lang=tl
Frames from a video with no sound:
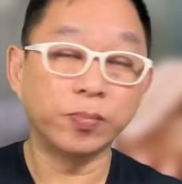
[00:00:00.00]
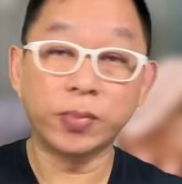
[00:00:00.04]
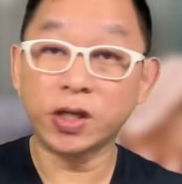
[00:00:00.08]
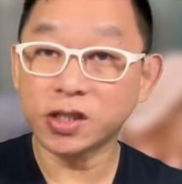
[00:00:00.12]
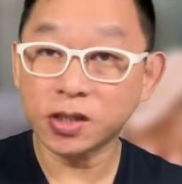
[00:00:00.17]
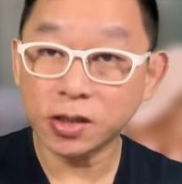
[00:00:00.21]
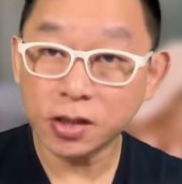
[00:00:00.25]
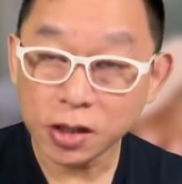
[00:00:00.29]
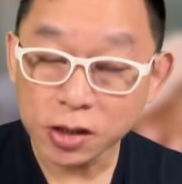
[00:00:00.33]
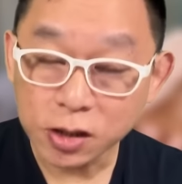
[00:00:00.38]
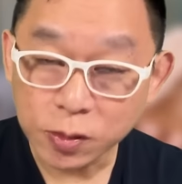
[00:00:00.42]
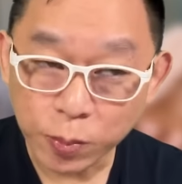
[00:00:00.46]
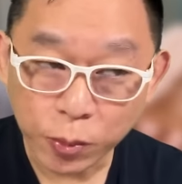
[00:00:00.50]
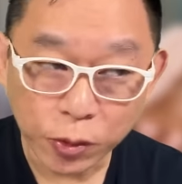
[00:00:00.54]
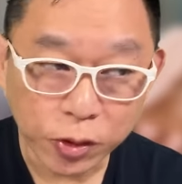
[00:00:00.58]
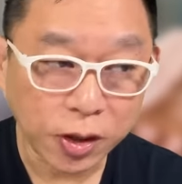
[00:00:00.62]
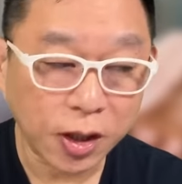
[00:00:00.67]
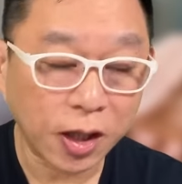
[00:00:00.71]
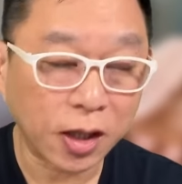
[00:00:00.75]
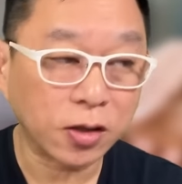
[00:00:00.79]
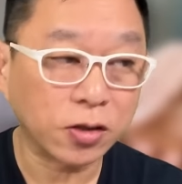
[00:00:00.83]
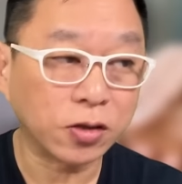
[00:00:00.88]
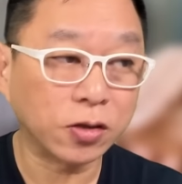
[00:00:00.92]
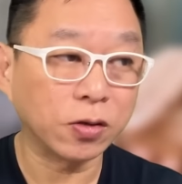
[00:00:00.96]
business
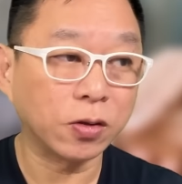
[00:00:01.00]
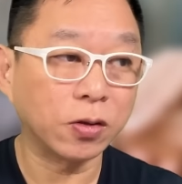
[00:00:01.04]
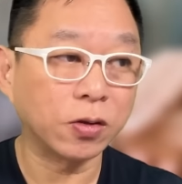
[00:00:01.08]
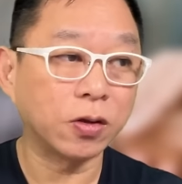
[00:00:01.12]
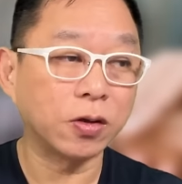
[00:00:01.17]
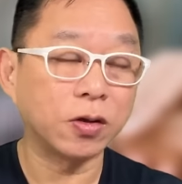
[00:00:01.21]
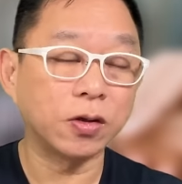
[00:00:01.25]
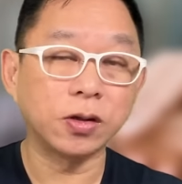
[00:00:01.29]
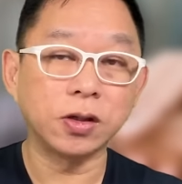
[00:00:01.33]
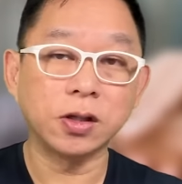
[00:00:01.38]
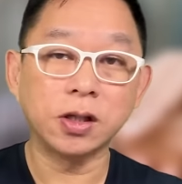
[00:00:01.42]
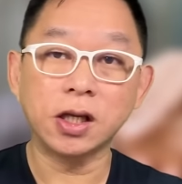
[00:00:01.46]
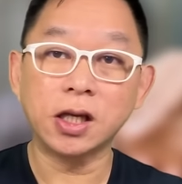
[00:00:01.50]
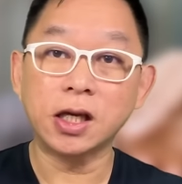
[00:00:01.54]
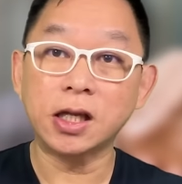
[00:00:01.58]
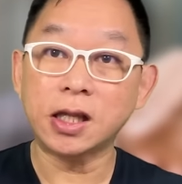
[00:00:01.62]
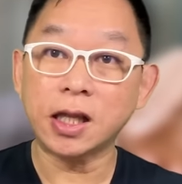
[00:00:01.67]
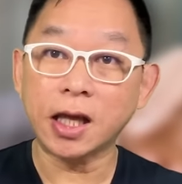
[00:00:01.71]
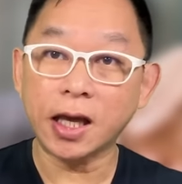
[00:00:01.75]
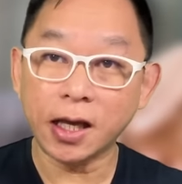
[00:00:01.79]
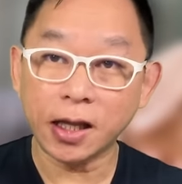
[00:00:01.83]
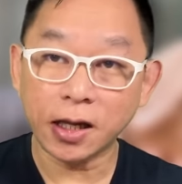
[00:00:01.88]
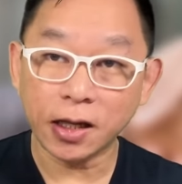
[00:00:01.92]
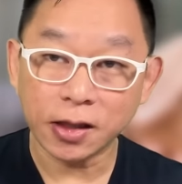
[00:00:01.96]
protection,
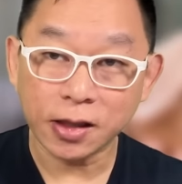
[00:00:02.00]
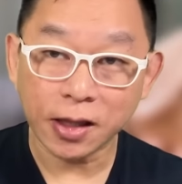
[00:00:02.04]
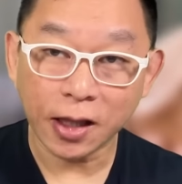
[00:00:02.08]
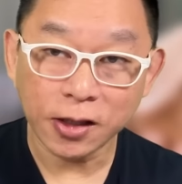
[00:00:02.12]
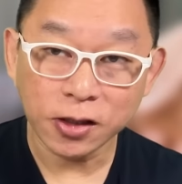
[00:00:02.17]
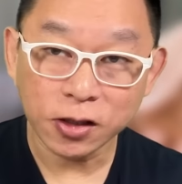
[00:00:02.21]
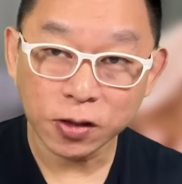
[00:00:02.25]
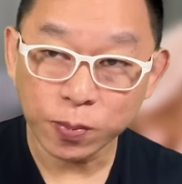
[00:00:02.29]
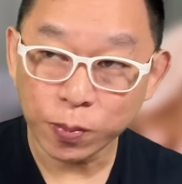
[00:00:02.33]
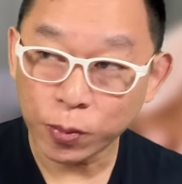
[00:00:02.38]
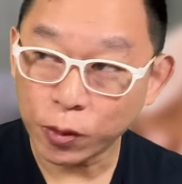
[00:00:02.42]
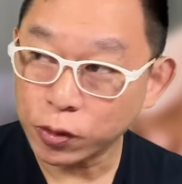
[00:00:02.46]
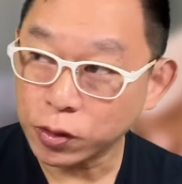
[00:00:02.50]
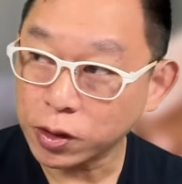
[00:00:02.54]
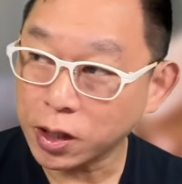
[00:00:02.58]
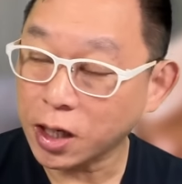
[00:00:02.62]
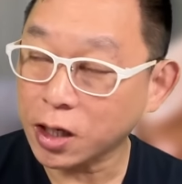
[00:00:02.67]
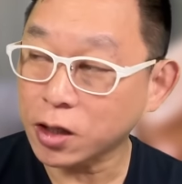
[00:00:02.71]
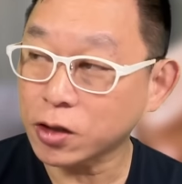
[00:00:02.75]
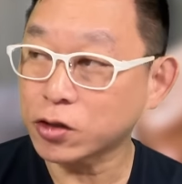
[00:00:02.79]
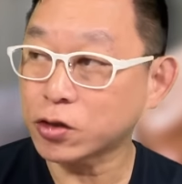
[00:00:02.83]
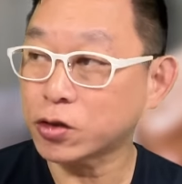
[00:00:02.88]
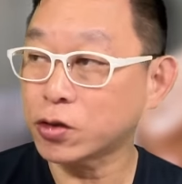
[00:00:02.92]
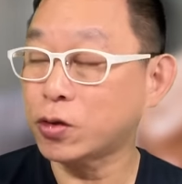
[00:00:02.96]
inheritance
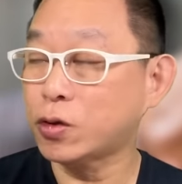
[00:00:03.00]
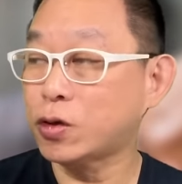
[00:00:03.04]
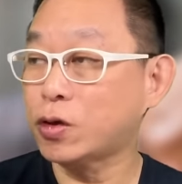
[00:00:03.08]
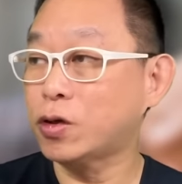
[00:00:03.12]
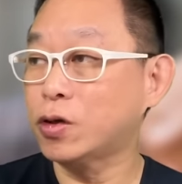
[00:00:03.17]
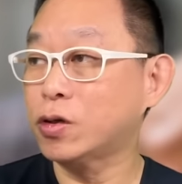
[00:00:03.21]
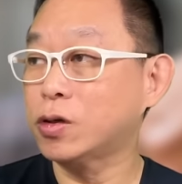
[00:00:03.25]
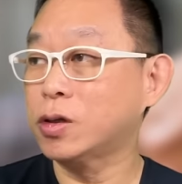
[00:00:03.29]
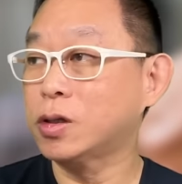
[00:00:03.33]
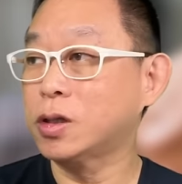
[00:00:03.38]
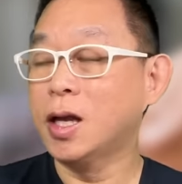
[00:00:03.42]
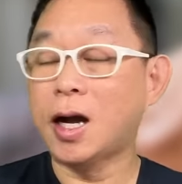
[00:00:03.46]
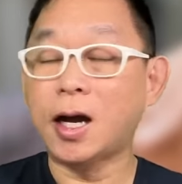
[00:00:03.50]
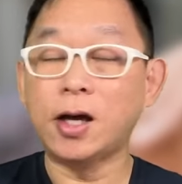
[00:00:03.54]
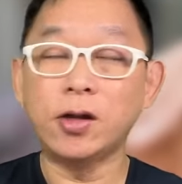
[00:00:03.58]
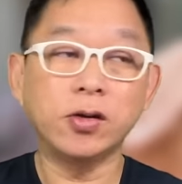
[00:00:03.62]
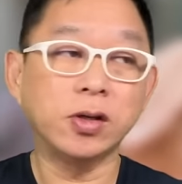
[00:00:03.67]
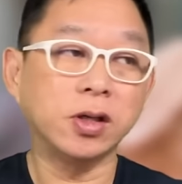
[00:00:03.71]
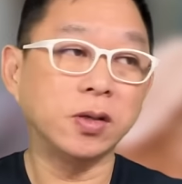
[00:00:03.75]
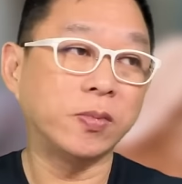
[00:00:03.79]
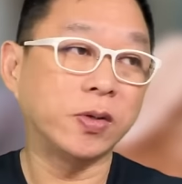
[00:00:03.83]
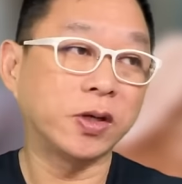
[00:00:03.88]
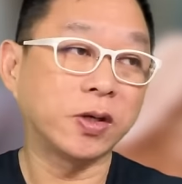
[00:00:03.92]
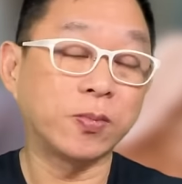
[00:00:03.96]
protection. Ano
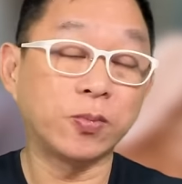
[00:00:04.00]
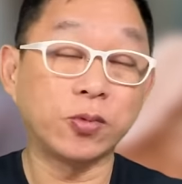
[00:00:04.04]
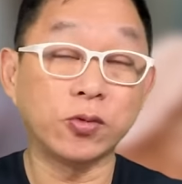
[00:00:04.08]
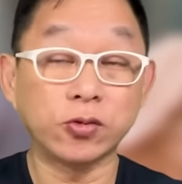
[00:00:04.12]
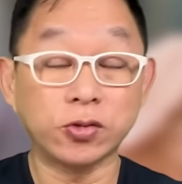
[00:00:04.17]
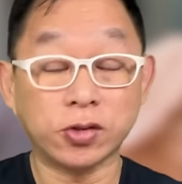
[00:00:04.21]
ibig po